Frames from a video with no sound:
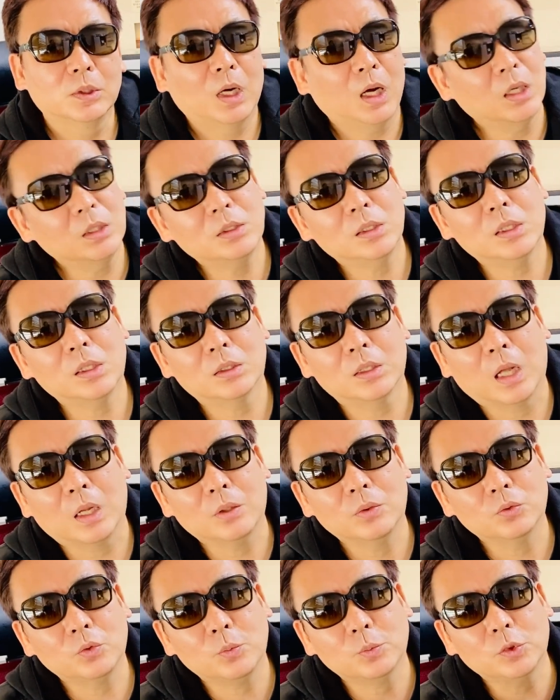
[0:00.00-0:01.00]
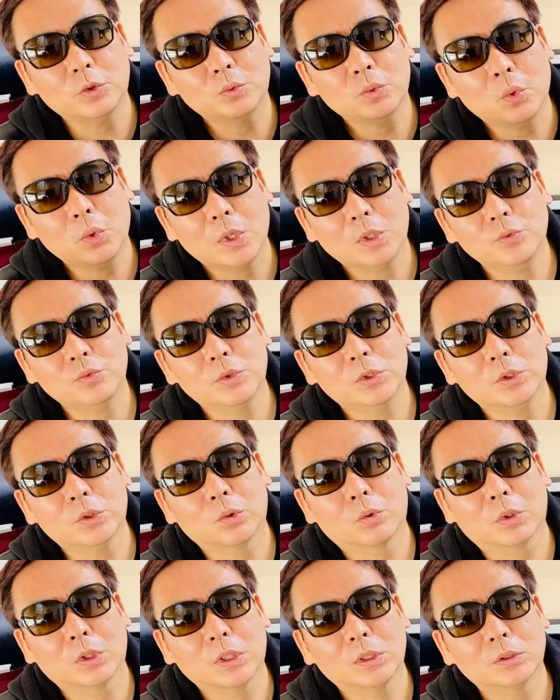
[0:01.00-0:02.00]
아니야 나는 좀 더 초과 수익을
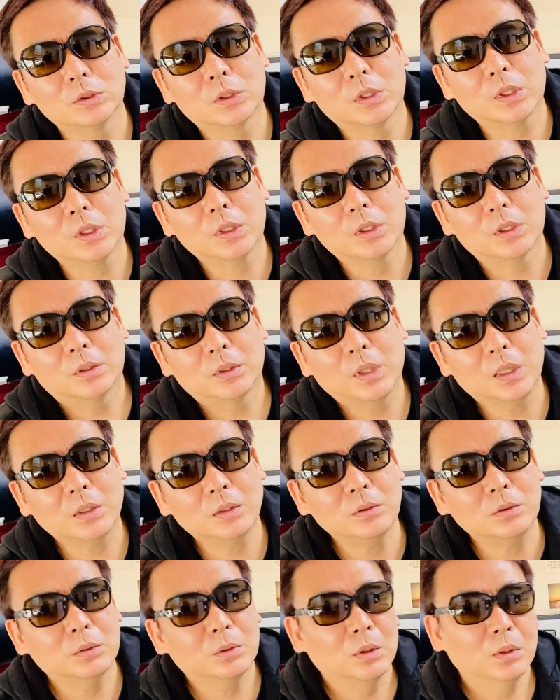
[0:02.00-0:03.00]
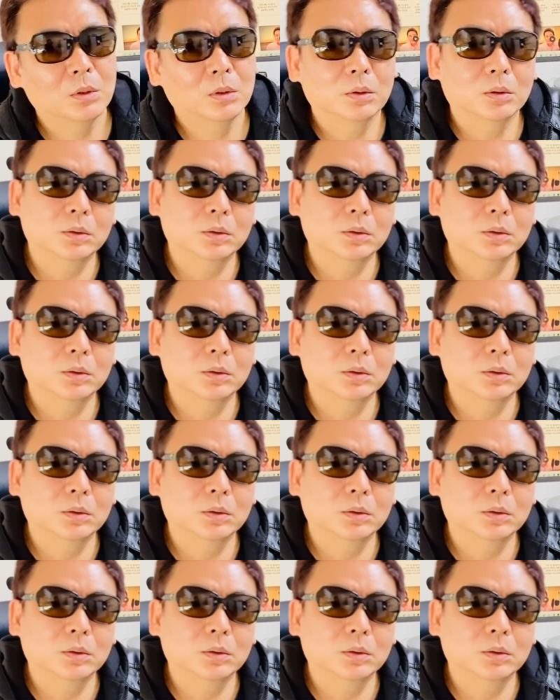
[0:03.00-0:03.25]
원하는데 나는